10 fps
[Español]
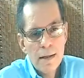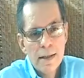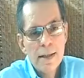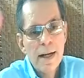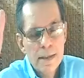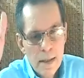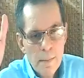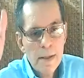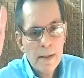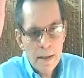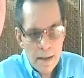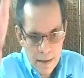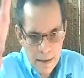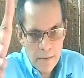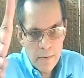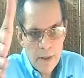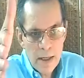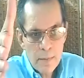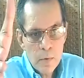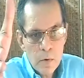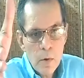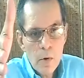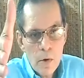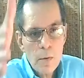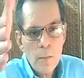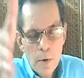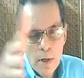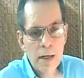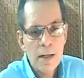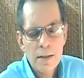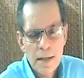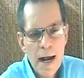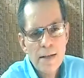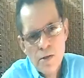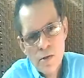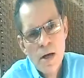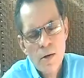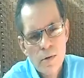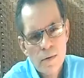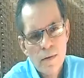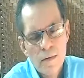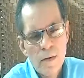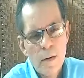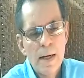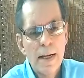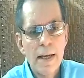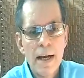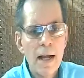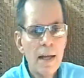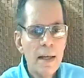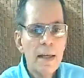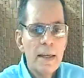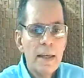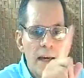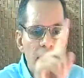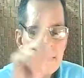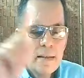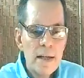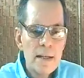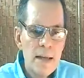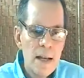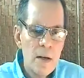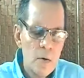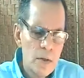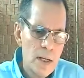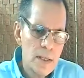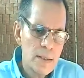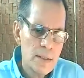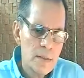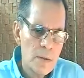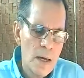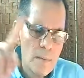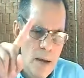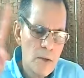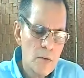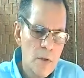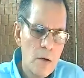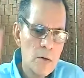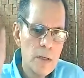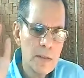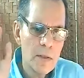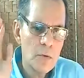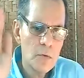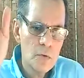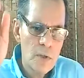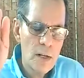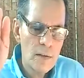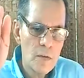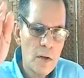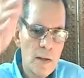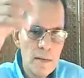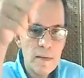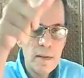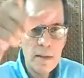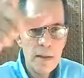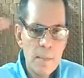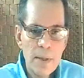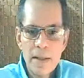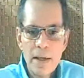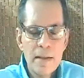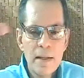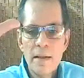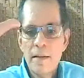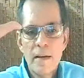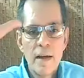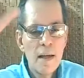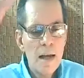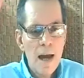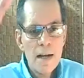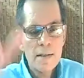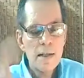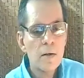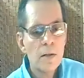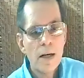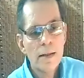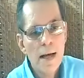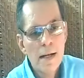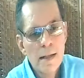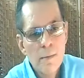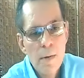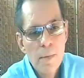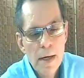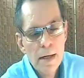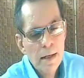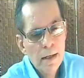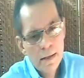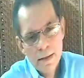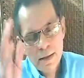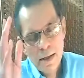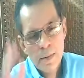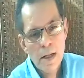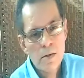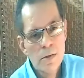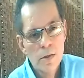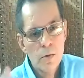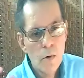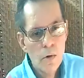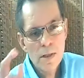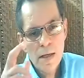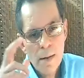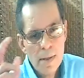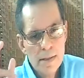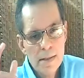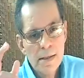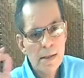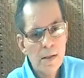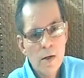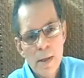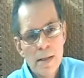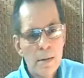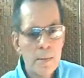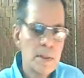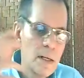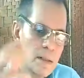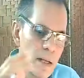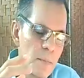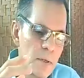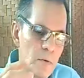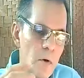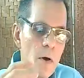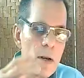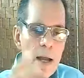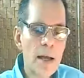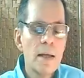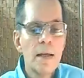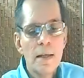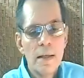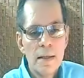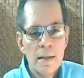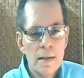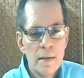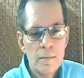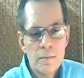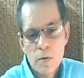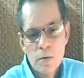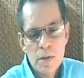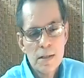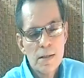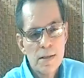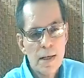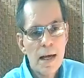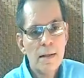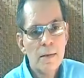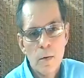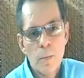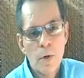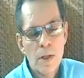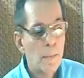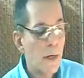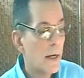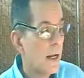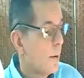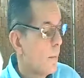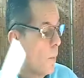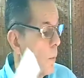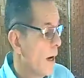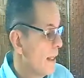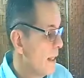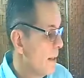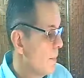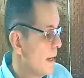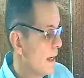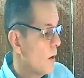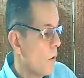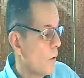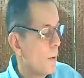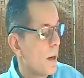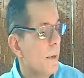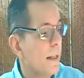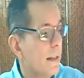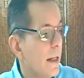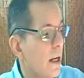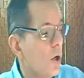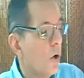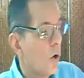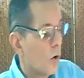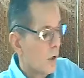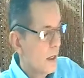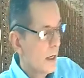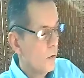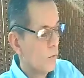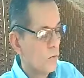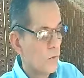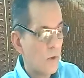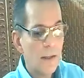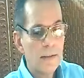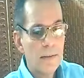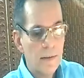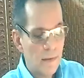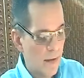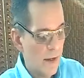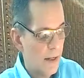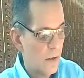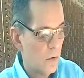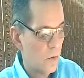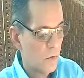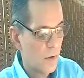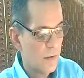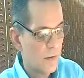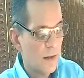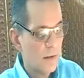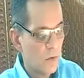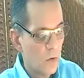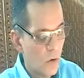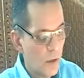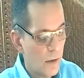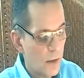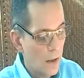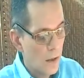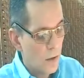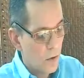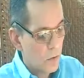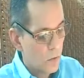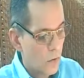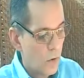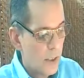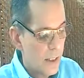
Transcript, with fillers: directamente de filey.org, pueden entrar, yo ya lo hice de esa manera, y ahí hay tres salones, hay varios salones, entonces tú seleccionas y, y de repente ahí te dice, a las 5 de la tarde va a haber determinado escritor, se llama así, lo va a entrevistar tal persona, y si ustedes desean, lo pueden ver. Pueden ver, obviamente, lo que ustedes deseen, lo que ustedes seleccionen, son